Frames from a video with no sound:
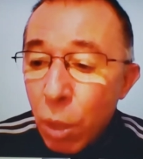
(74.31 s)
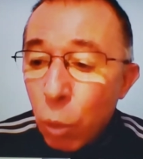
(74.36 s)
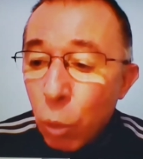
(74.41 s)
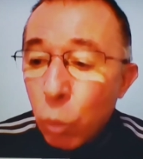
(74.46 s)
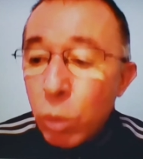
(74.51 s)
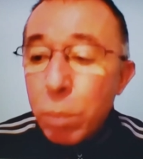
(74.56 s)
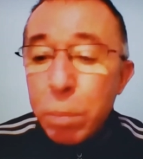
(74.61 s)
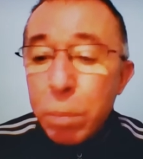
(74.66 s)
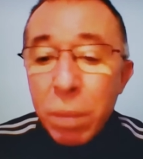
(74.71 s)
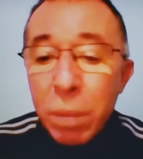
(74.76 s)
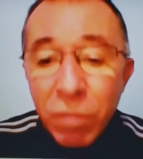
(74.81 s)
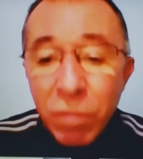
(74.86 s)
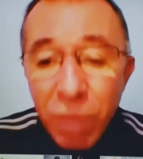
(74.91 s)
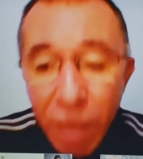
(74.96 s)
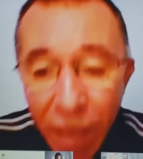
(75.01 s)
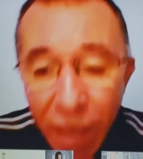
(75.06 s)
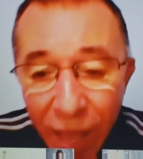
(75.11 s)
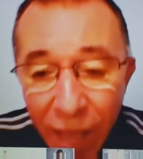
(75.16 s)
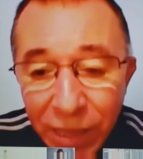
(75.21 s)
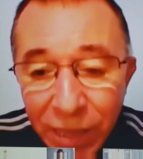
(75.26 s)
o
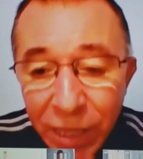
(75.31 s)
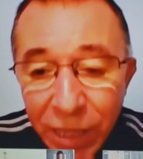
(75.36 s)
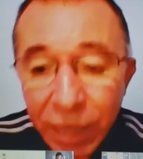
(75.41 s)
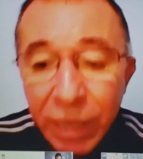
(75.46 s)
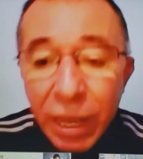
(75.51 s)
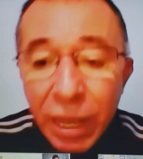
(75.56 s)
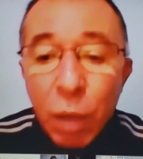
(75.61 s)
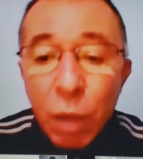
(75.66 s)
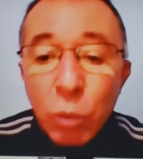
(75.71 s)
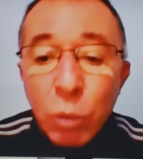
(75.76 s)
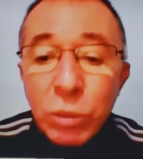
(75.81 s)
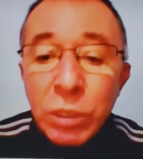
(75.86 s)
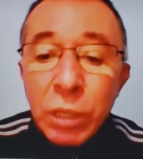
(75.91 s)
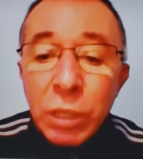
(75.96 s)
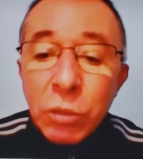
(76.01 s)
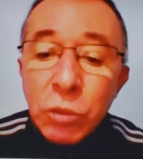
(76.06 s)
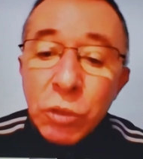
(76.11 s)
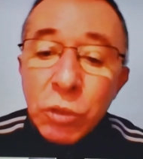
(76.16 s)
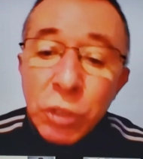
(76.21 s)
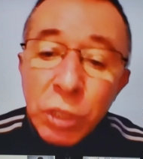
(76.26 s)
IPVA de carros
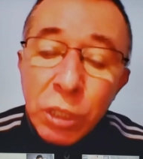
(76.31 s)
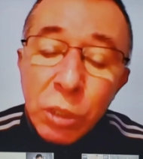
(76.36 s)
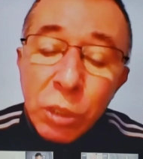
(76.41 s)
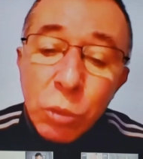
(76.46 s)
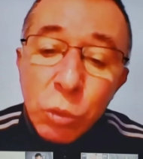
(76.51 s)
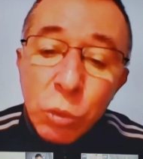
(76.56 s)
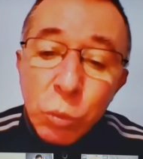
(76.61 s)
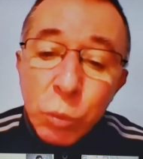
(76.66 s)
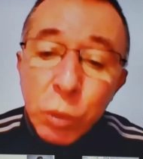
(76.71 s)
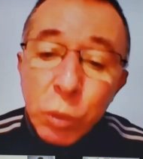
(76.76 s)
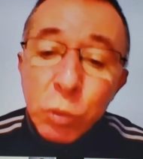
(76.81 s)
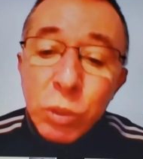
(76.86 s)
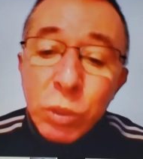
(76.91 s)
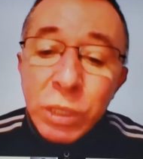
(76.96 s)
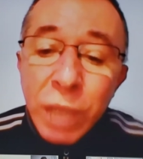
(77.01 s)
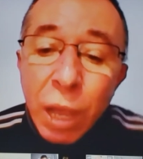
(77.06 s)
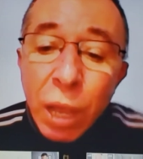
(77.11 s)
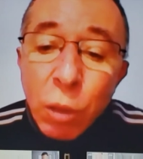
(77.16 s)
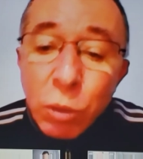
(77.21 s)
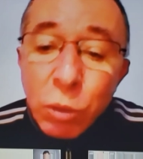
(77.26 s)
antigos, porque os
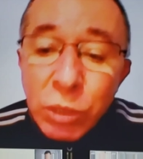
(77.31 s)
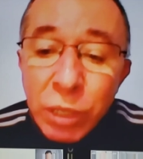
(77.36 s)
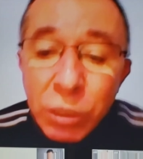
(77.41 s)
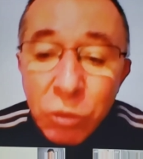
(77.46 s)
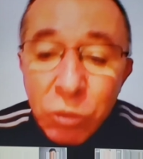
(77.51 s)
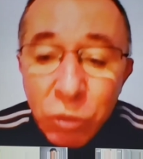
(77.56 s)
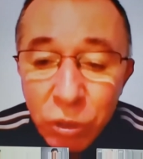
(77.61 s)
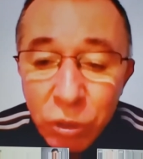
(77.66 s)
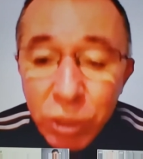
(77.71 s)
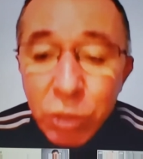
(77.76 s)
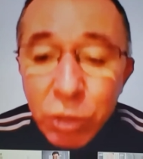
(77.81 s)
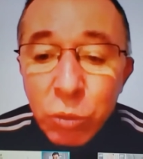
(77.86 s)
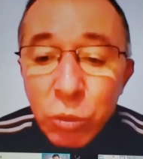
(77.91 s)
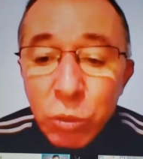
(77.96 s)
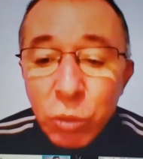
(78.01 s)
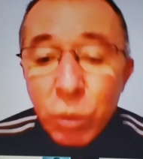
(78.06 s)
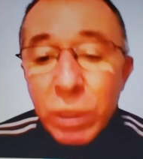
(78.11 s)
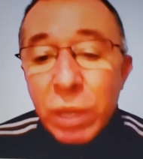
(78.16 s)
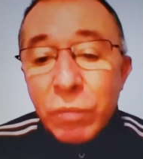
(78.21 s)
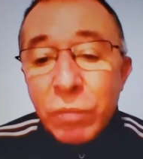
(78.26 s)
carros
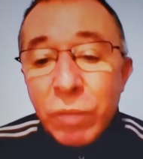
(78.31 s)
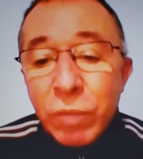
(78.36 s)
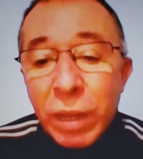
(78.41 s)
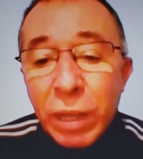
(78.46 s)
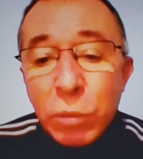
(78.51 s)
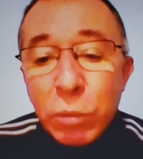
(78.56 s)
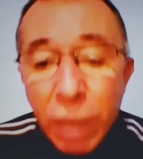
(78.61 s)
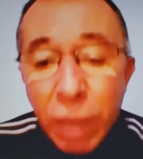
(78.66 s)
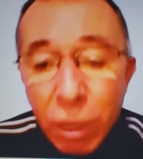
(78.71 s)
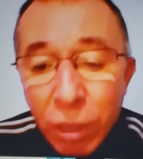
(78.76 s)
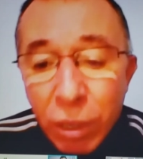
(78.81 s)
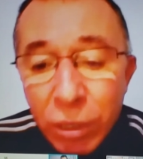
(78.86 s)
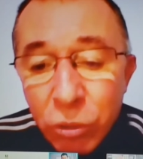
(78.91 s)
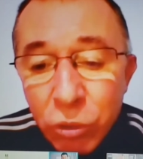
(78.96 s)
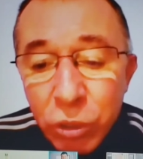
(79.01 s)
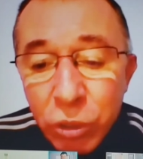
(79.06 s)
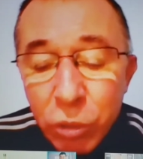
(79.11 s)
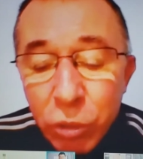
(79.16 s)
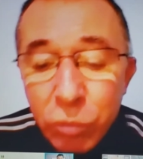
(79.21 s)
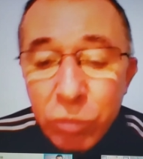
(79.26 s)
antigos, quando eu falo de carro
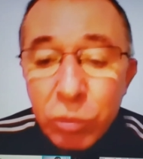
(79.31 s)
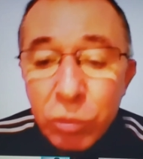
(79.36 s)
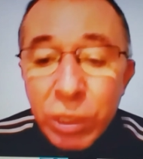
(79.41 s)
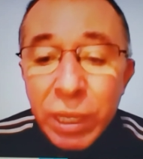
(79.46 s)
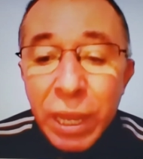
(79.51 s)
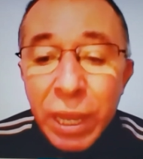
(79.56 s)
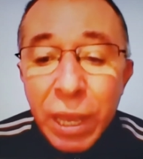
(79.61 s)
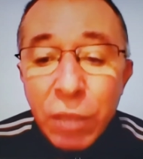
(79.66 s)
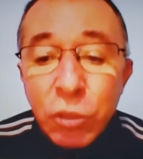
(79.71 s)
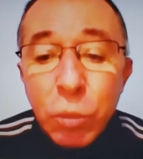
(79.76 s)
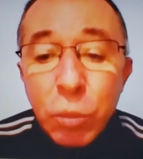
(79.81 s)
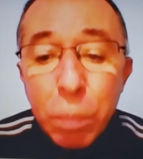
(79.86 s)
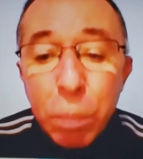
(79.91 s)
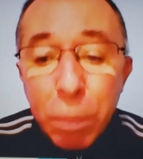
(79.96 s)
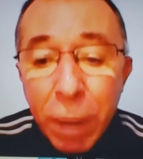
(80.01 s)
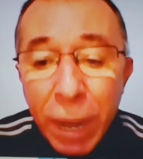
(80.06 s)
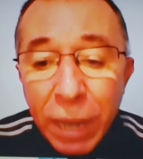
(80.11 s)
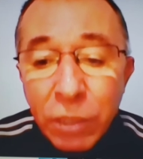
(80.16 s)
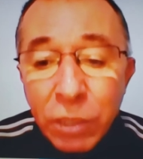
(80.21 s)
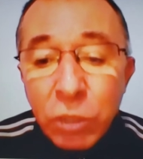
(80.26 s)
antigo, grande
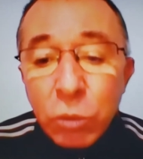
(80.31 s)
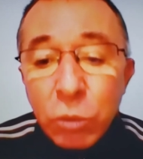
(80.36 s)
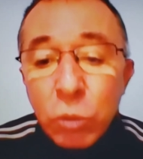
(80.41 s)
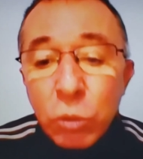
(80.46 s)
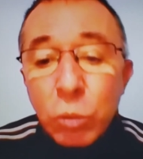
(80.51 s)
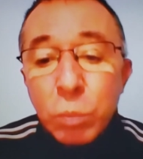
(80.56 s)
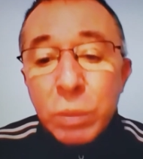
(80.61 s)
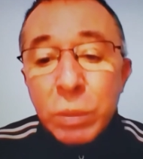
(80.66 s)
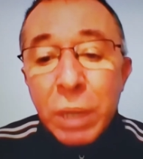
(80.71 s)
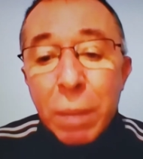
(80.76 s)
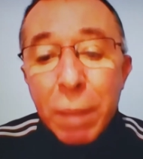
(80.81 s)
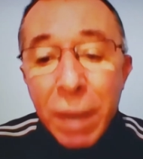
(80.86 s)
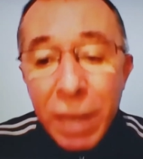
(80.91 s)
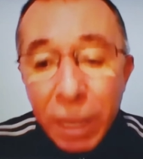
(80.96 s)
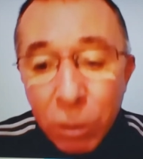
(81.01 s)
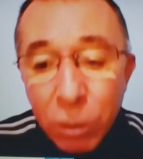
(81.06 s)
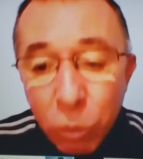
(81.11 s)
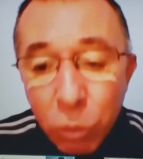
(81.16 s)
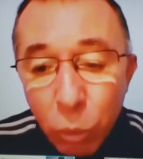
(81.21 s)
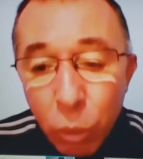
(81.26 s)
parte dos
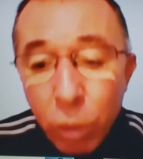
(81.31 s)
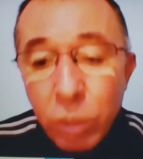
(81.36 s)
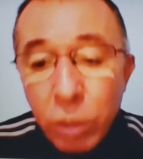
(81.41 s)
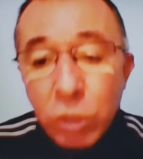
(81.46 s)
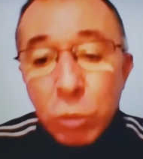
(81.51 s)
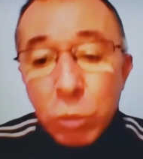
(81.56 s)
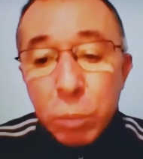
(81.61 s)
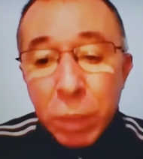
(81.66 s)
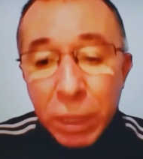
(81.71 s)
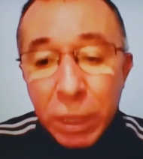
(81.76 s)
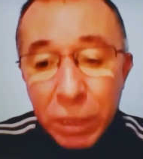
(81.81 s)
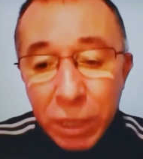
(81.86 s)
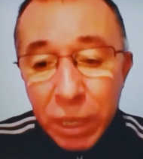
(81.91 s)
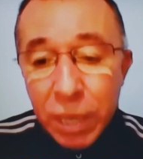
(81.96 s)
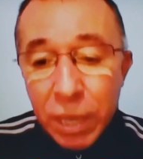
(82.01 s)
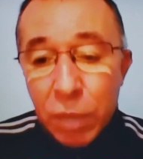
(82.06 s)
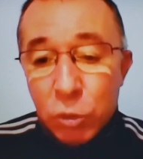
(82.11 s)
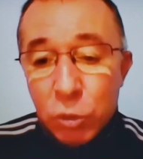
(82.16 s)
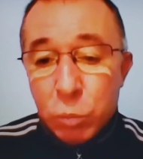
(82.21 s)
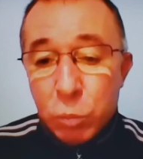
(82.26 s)
trabalhadores,
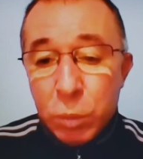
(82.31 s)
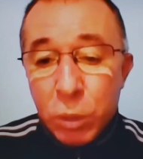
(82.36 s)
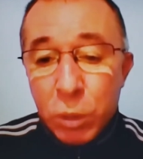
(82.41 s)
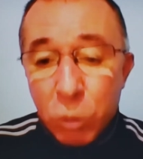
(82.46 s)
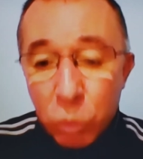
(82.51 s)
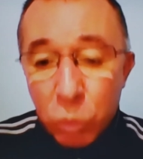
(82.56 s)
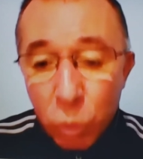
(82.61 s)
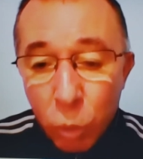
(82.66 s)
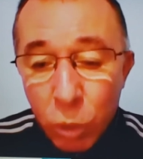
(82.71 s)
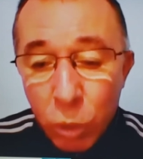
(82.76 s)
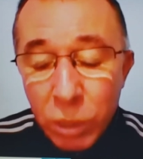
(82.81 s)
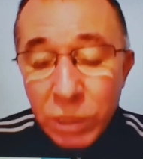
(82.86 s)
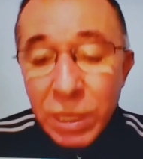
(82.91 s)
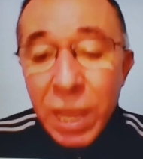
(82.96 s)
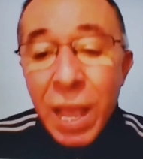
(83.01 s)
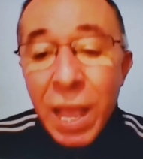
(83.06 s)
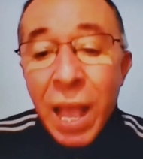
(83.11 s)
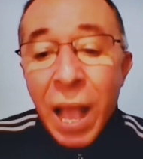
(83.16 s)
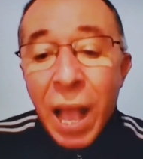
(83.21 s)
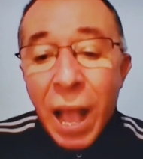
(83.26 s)
pedreiros, pintores,